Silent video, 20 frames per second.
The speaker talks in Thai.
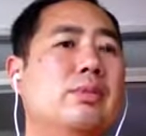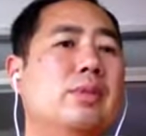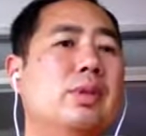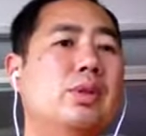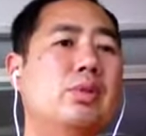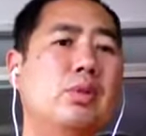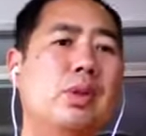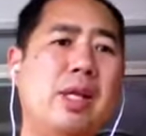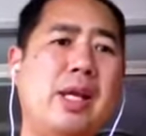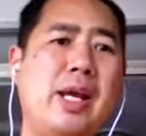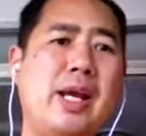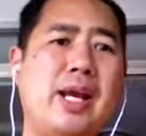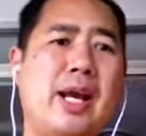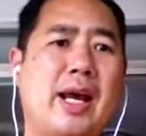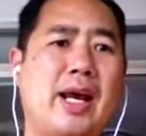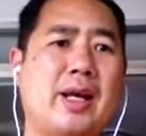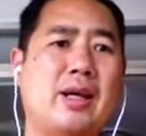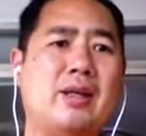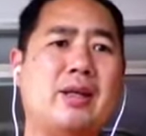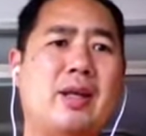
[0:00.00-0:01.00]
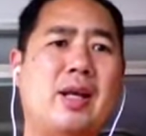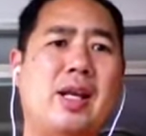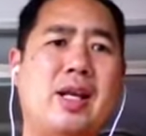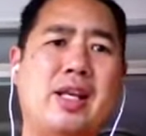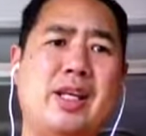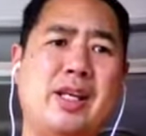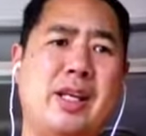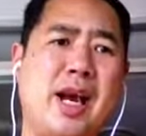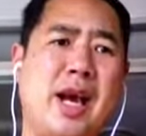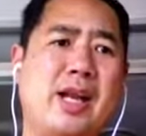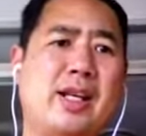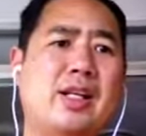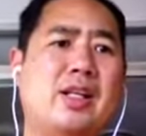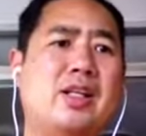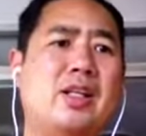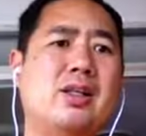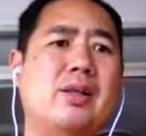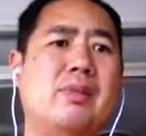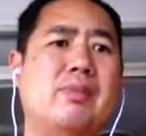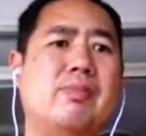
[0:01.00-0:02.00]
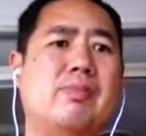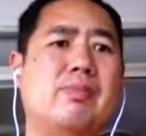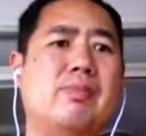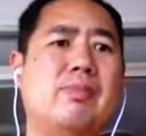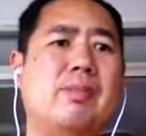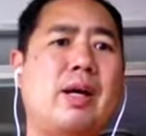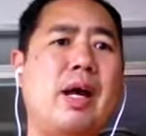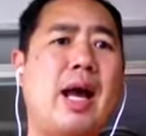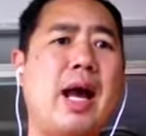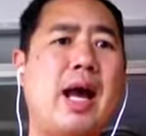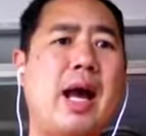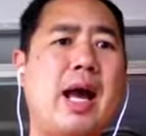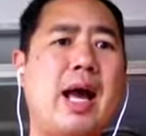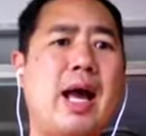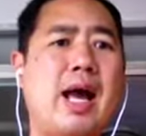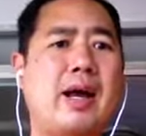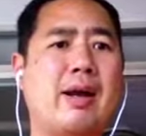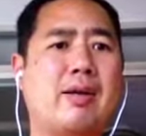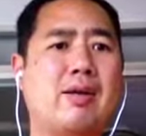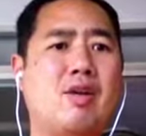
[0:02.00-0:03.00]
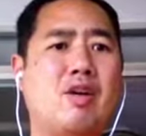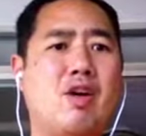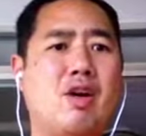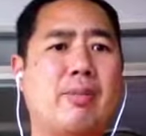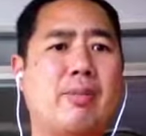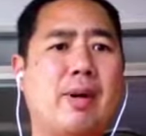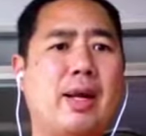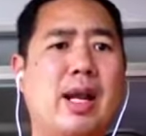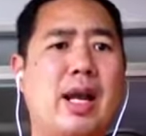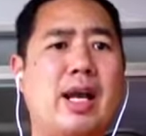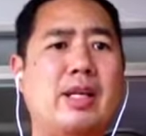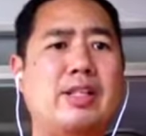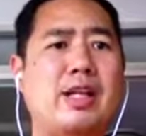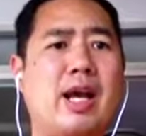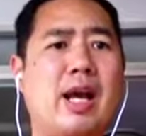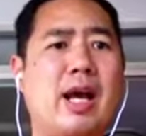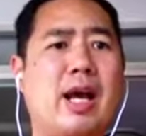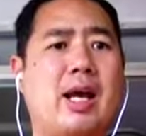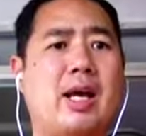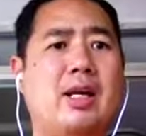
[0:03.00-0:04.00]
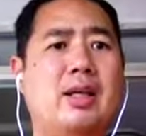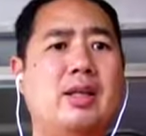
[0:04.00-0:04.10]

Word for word: มันทุเลศอ่ะข้าราชการนี่คือค่าของพระราชา